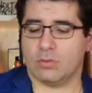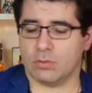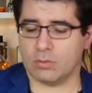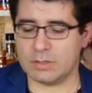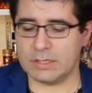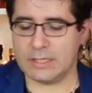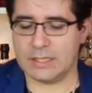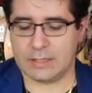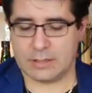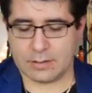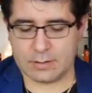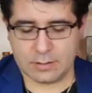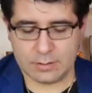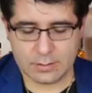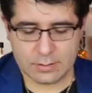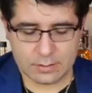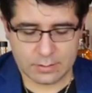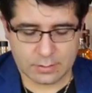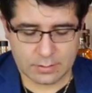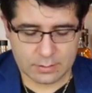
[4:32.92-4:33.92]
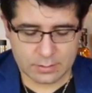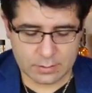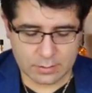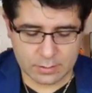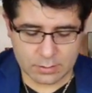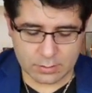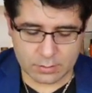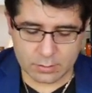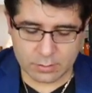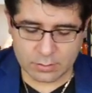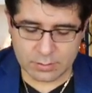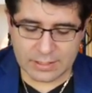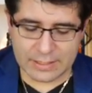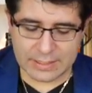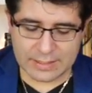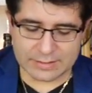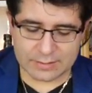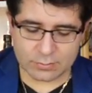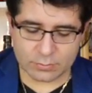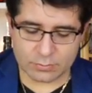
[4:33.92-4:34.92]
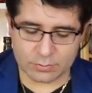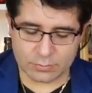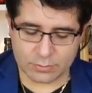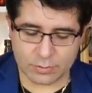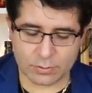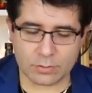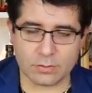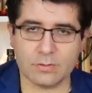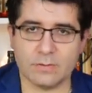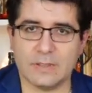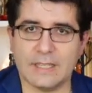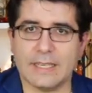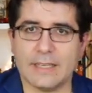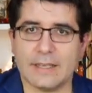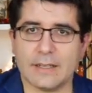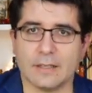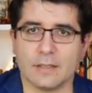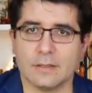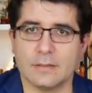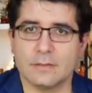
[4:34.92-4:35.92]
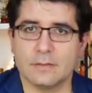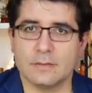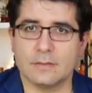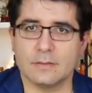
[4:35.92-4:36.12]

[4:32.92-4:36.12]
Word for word: tourner le glaçon dans le verre